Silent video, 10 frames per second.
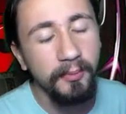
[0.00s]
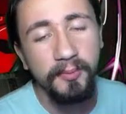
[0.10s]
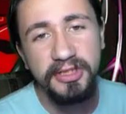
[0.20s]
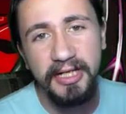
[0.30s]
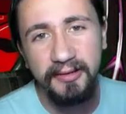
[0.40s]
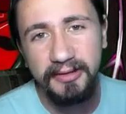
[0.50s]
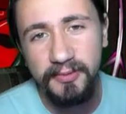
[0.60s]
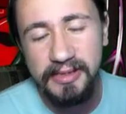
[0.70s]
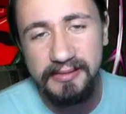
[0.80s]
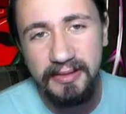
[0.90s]
Ama bir şey
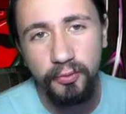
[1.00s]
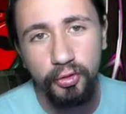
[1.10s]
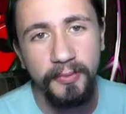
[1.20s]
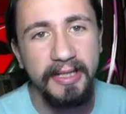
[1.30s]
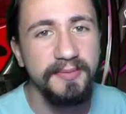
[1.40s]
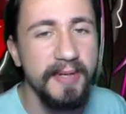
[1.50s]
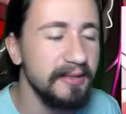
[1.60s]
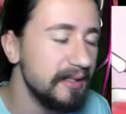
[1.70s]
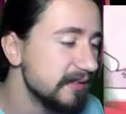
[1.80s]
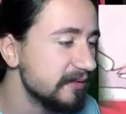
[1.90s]
atlamak istemiyorum.
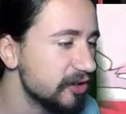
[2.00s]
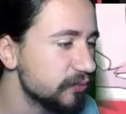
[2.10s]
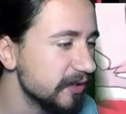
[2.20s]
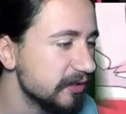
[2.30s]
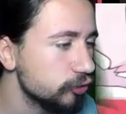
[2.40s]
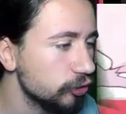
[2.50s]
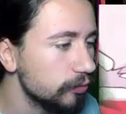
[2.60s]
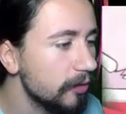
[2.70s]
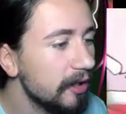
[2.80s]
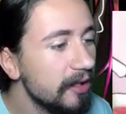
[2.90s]
Eğitmenlerle savaşmak
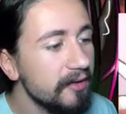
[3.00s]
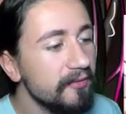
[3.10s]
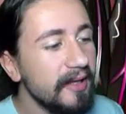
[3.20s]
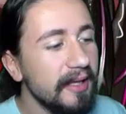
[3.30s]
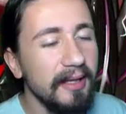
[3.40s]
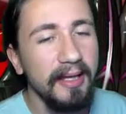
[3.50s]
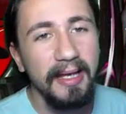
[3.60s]
istiyorum. Ve